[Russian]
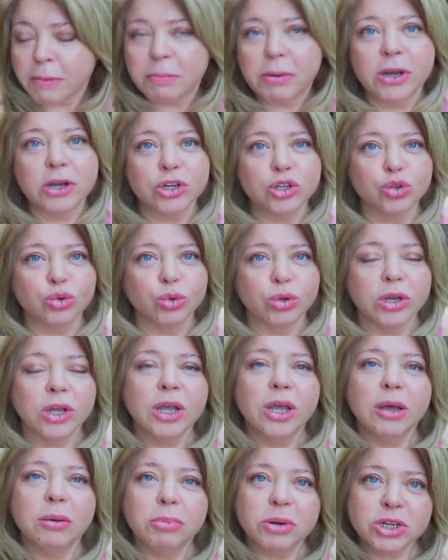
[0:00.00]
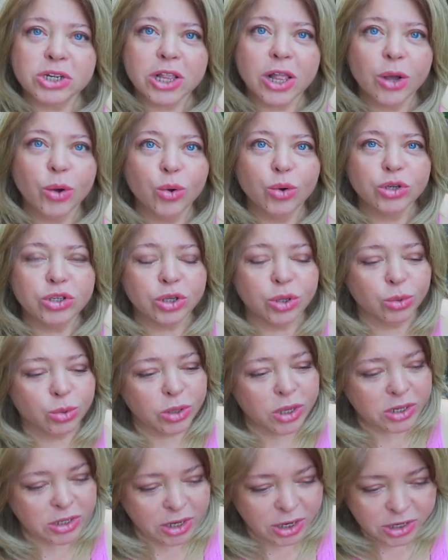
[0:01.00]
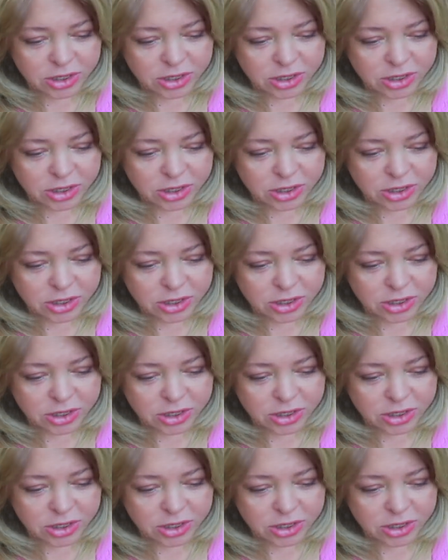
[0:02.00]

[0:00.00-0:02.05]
Покажу. Пришла осень у нас,